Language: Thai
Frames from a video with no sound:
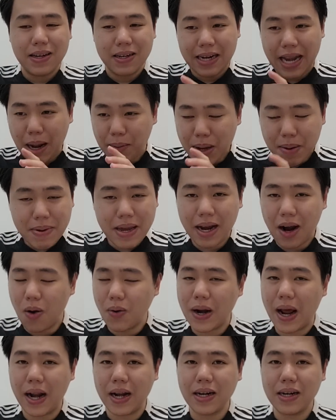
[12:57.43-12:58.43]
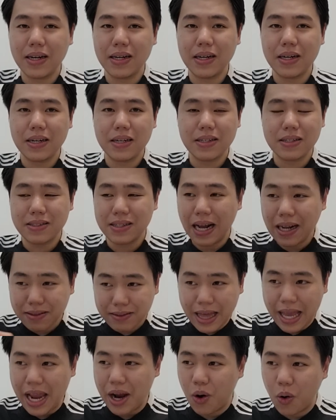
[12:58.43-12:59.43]
แล้วไม่เพียงเท่านั้น นัก
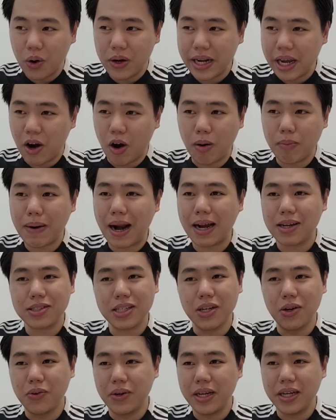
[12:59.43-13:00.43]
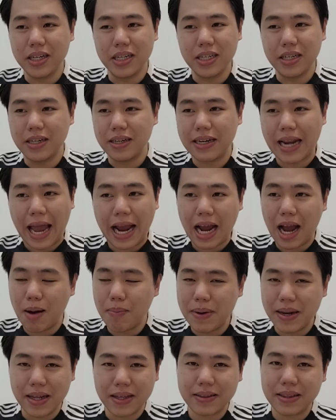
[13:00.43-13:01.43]
เตะคนนี้ของบราซิล นี่คือ lack
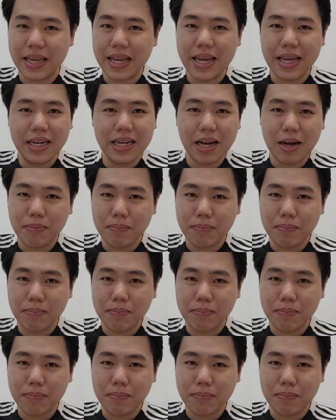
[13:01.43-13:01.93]
ability เรื่อง